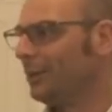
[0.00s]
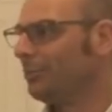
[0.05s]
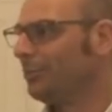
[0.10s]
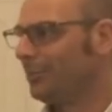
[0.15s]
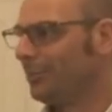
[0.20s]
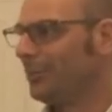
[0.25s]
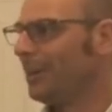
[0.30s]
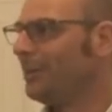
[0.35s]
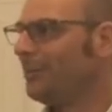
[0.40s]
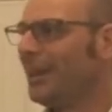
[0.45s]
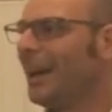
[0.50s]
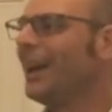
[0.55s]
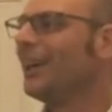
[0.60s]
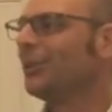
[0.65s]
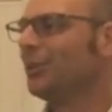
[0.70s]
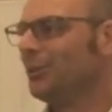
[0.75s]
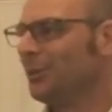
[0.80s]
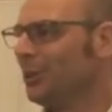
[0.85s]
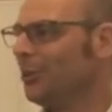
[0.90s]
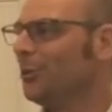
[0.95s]

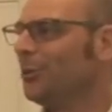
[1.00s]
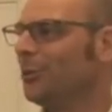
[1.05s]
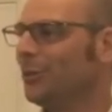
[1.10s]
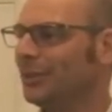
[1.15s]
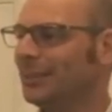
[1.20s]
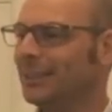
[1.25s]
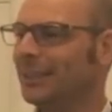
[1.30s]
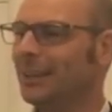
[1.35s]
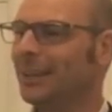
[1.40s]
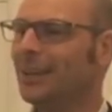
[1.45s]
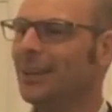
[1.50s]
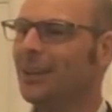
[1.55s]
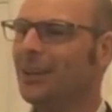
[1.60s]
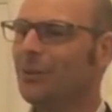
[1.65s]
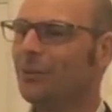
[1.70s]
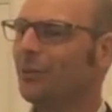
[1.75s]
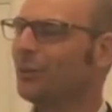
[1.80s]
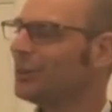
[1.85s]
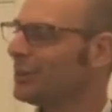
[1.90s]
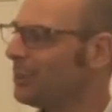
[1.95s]
premiato, ma comunque sia,
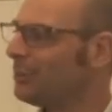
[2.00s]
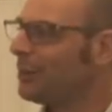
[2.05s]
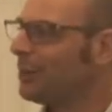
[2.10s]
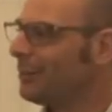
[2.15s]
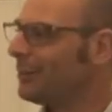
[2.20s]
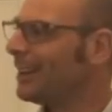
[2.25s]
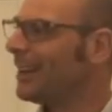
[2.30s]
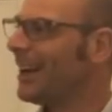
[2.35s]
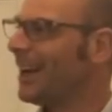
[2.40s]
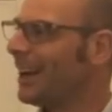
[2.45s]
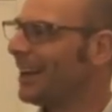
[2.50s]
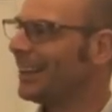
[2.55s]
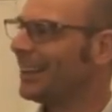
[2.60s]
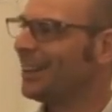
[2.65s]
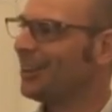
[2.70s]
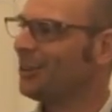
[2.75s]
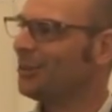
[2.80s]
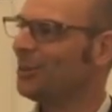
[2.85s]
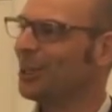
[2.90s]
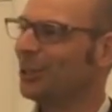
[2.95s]
forse premerà anche
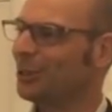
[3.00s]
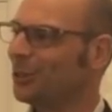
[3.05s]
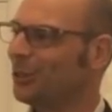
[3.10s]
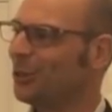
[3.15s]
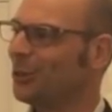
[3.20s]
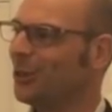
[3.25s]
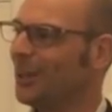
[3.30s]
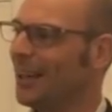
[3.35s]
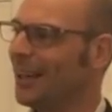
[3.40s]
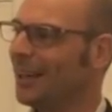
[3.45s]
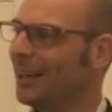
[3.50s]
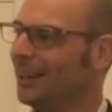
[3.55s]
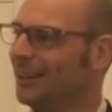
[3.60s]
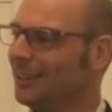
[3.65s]
un altro collega.